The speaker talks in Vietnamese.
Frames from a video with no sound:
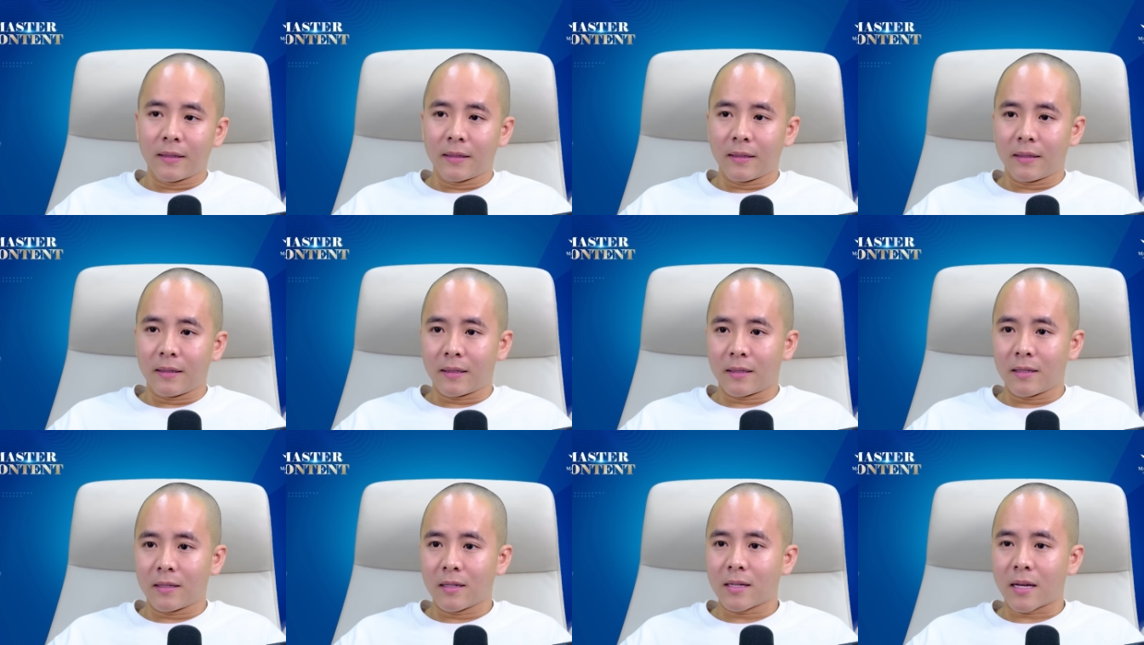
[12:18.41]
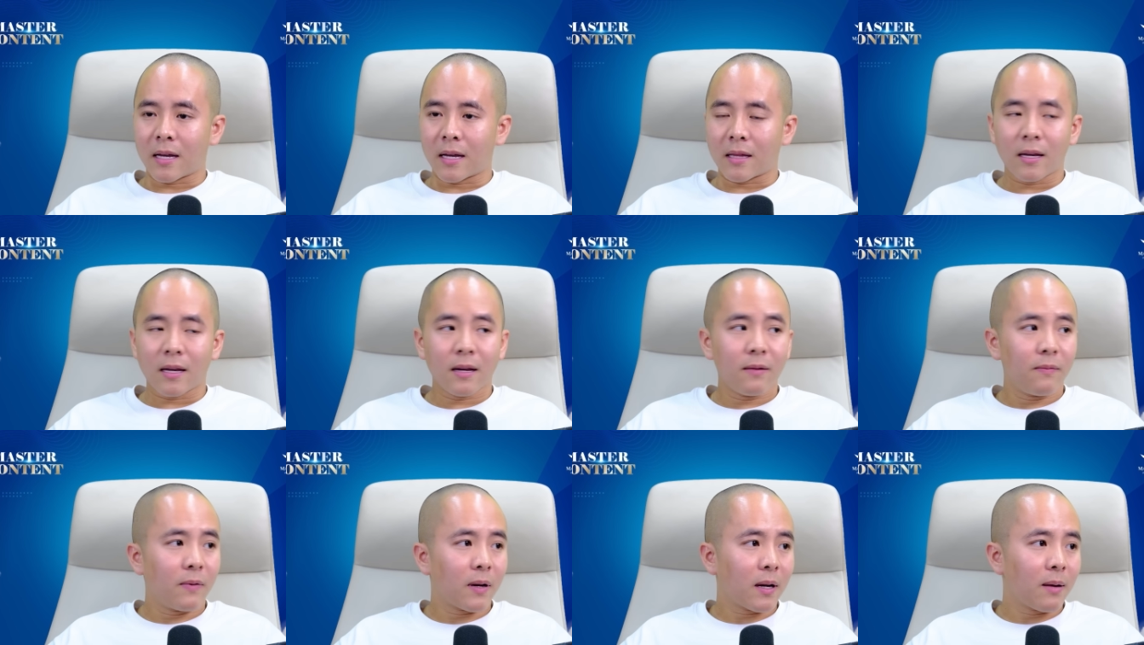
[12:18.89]
để chia sẻ
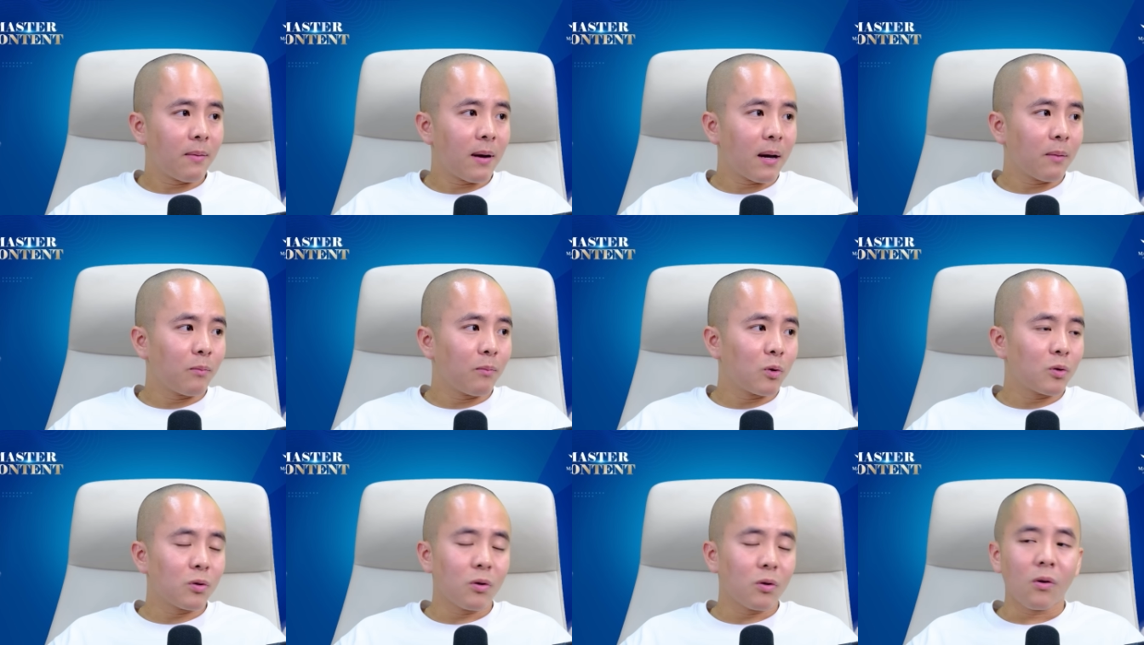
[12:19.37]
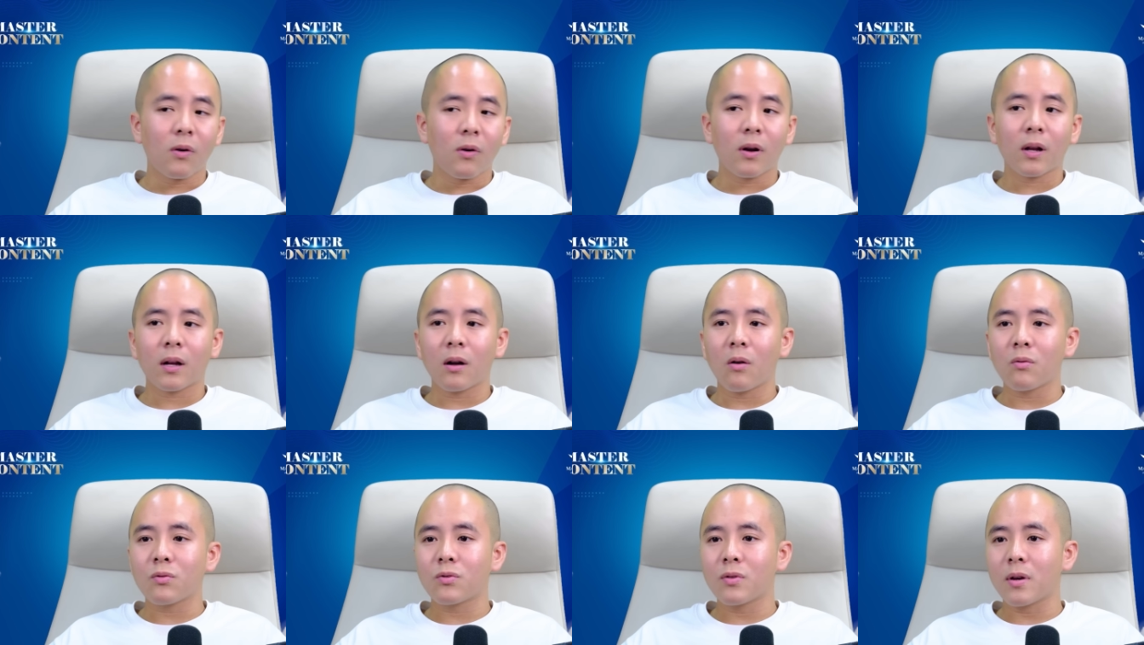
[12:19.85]
thêm với các bạn một số cái
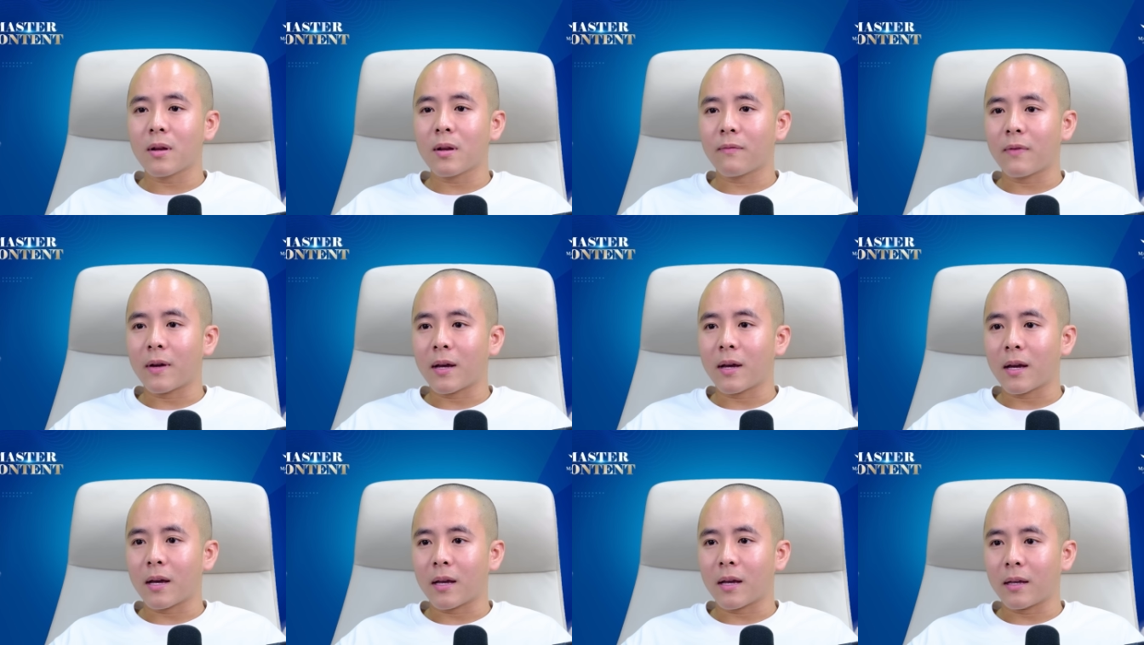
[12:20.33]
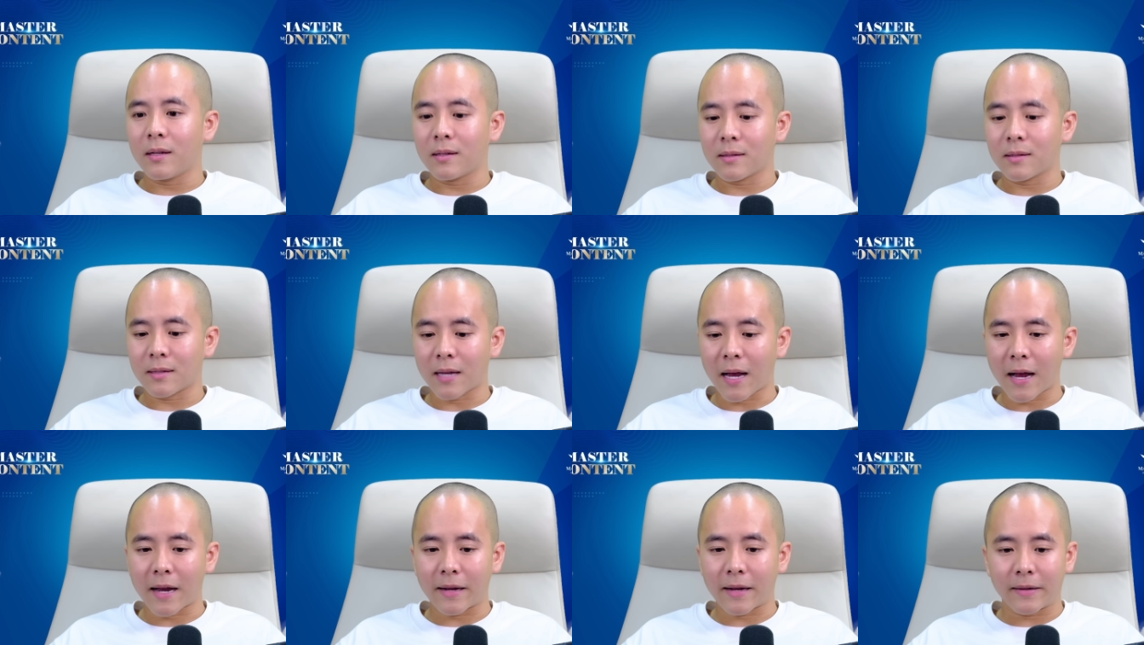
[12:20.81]
câu chuyện về
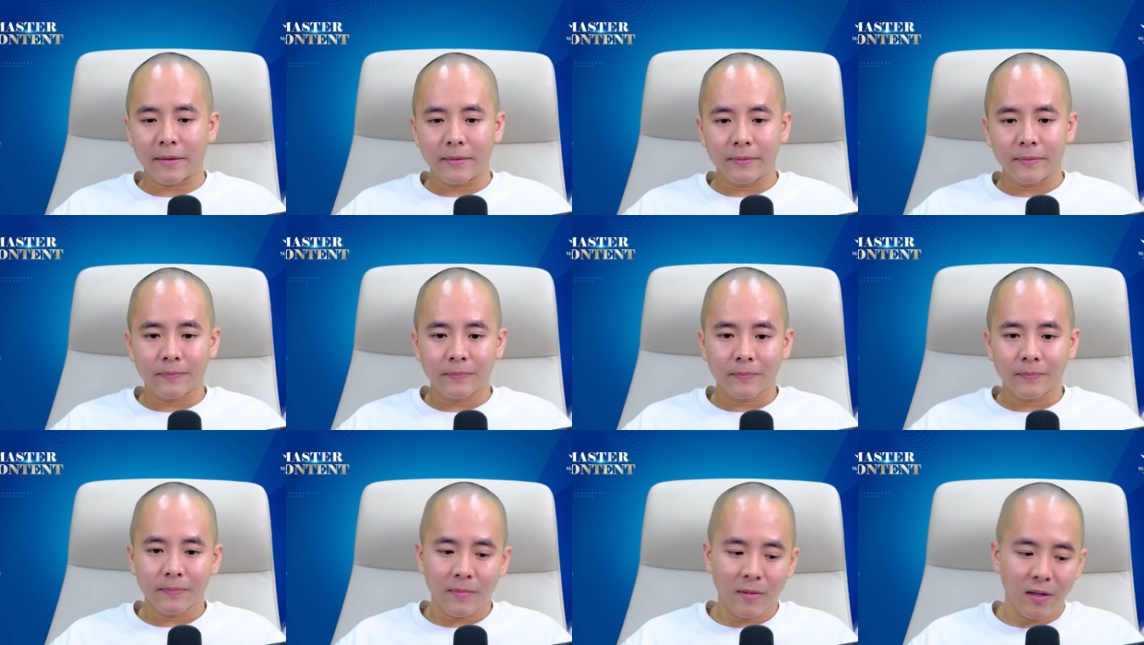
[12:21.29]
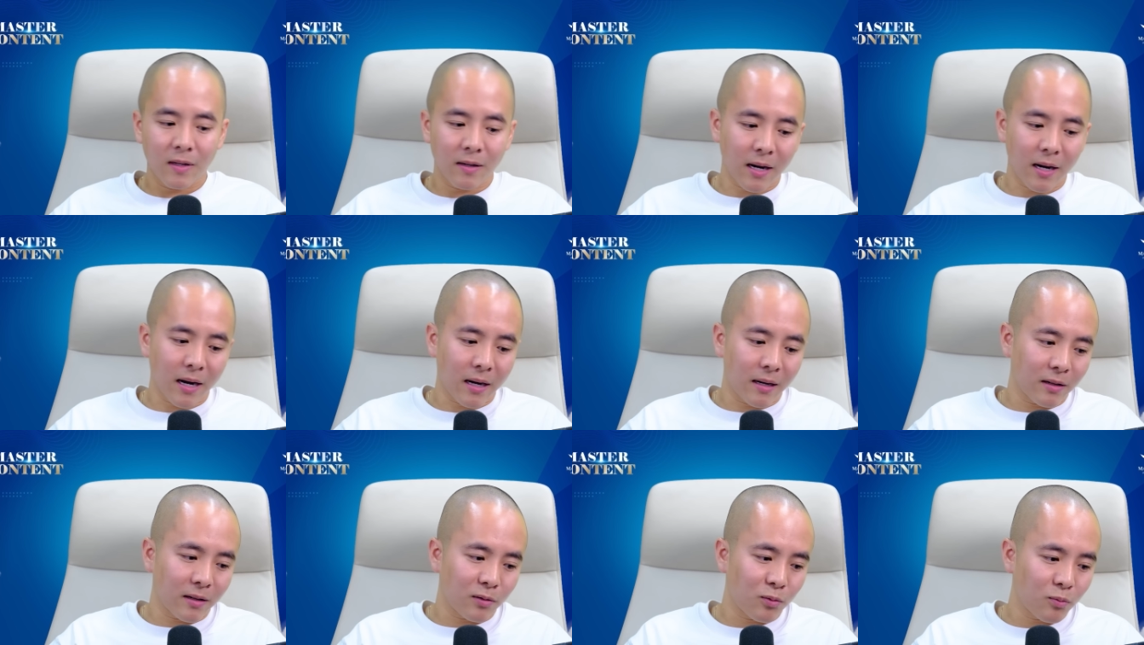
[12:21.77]
insight như
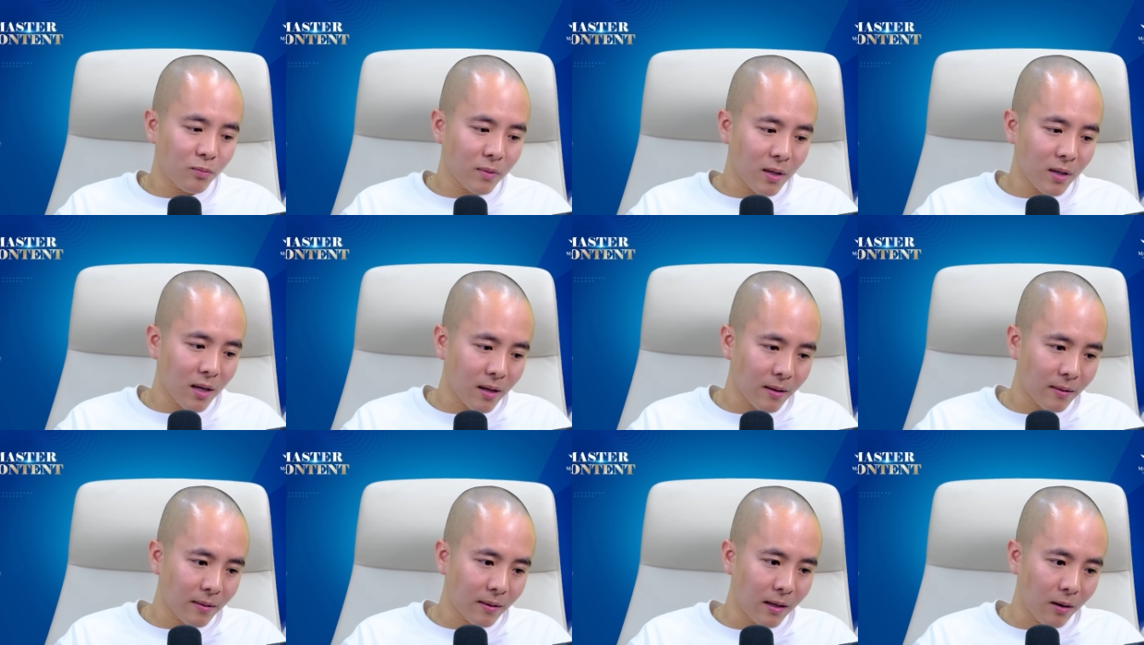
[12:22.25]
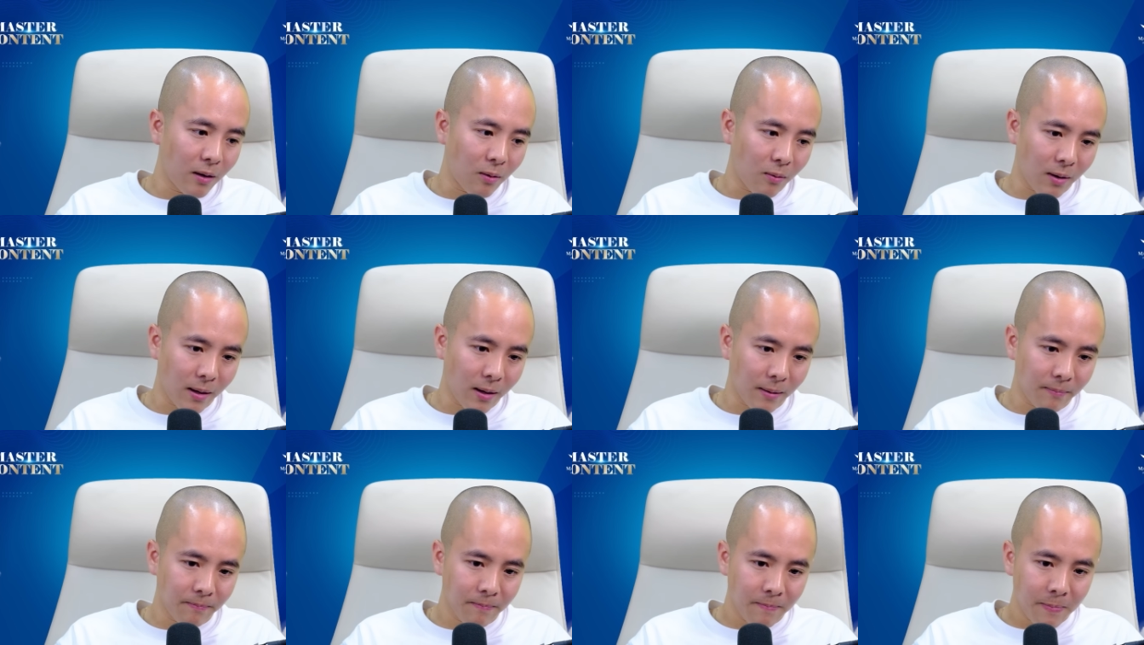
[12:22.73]
này để chúng ta hiểu
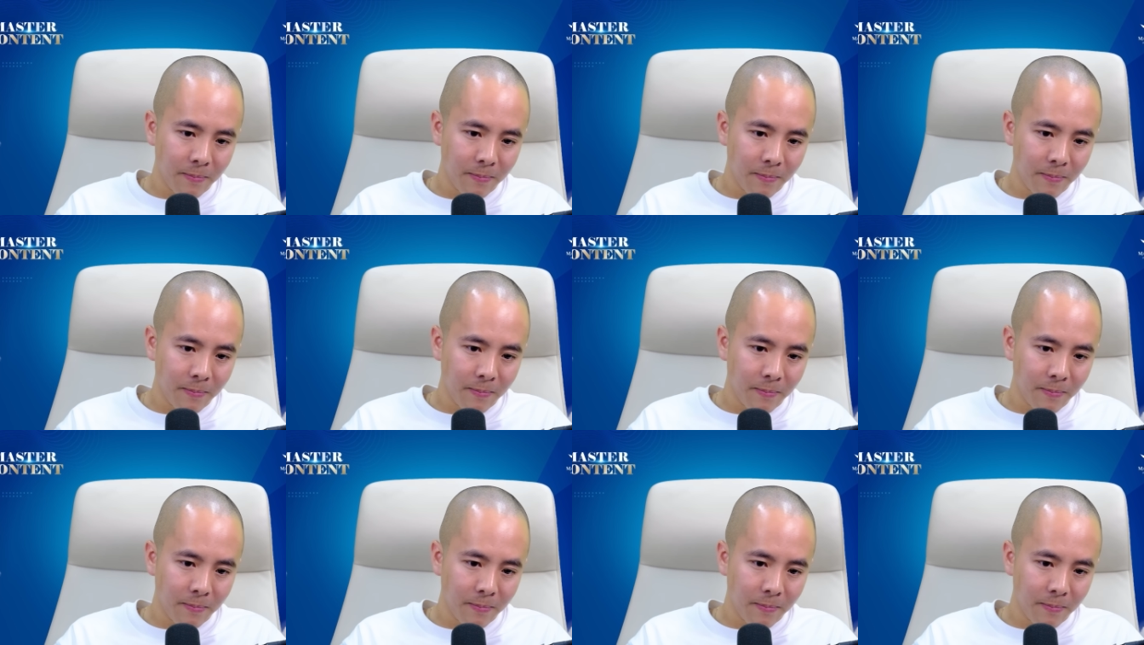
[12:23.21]
là